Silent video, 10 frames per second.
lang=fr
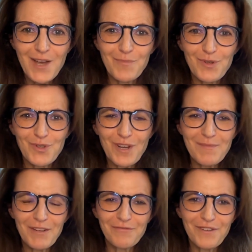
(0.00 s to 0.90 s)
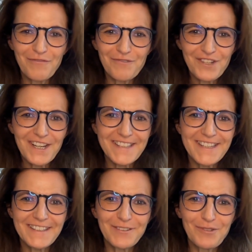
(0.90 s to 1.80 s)
Bonjour et bienvenue à vous, chers
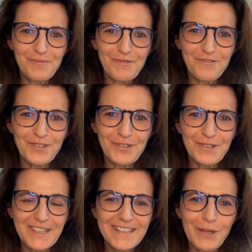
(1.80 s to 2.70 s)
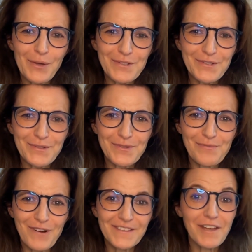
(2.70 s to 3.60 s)
années 2, pour votre guidance du
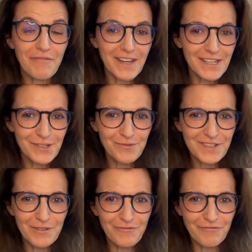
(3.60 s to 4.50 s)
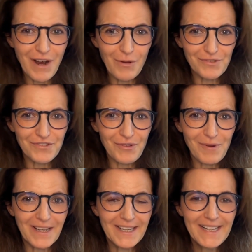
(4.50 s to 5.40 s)
mois d'avril. Nous allons voir
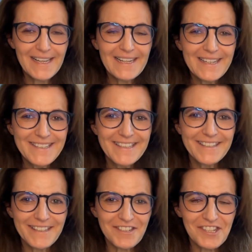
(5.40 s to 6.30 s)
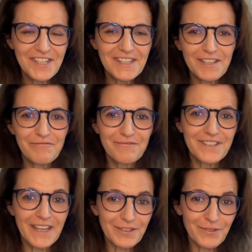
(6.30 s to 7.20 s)
ensemble les énergies qui
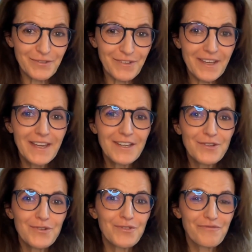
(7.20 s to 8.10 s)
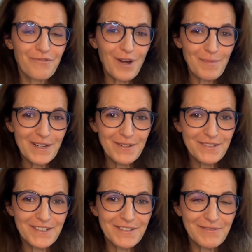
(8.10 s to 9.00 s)
vous attendent. Je vous rappelle
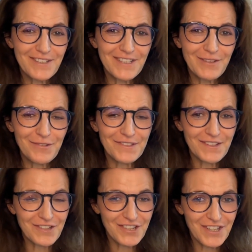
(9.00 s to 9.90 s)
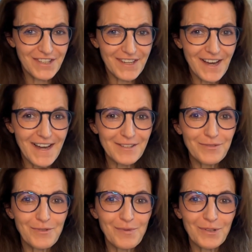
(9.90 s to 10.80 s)
que c'est une guidance générale,
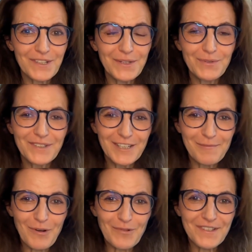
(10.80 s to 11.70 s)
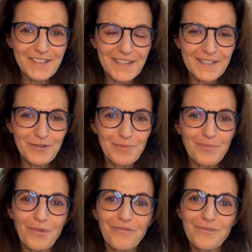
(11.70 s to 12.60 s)
donc prenez uniquement ce qui résonne
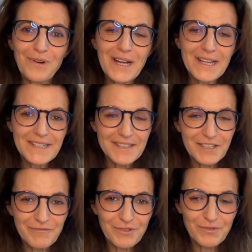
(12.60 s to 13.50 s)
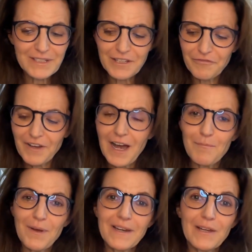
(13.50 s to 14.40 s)
pour vous. Si vous souhaitez faire
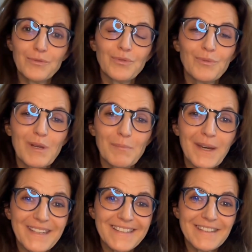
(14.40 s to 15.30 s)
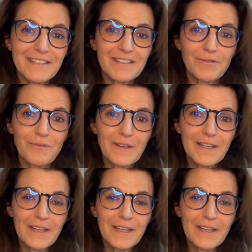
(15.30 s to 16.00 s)
appel à une de mes prestations,